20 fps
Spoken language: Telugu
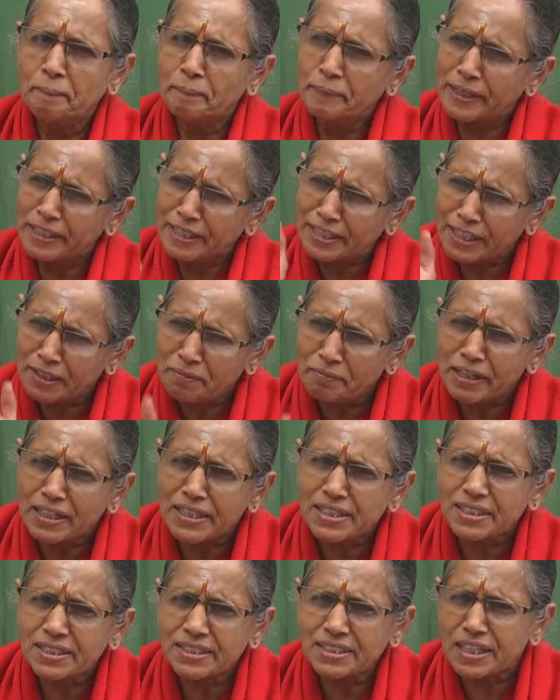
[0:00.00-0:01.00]
ప్రతి
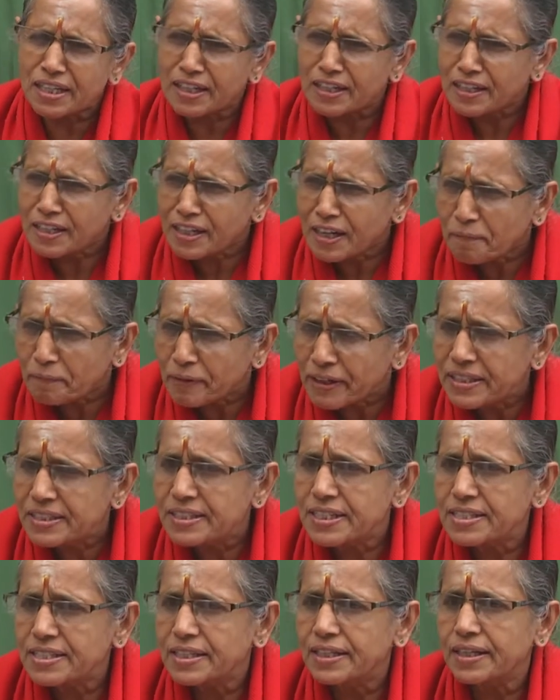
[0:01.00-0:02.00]
మనిషి చిన్న పని
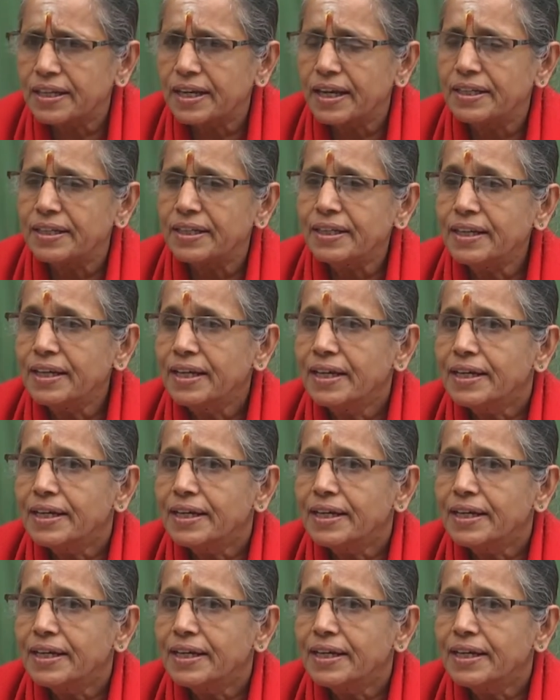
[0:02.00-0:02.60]
చేసినా కానీ